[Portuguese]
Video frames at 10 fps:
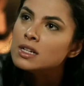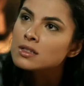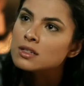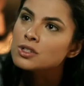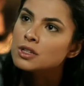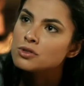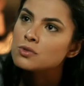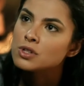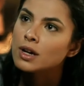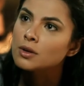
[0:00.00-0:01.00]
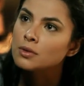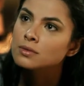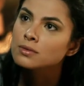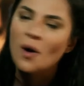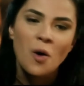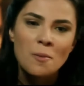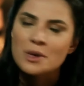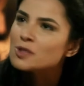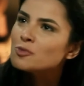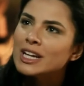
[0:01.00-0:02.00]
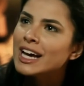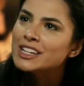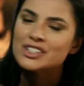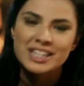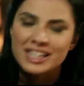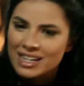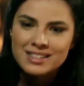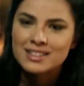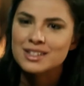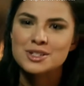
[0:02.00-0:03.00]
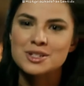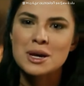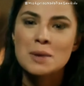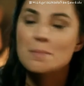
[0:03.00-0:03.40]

a aliança de Deus com Israel. Homens, mulheres, crianças,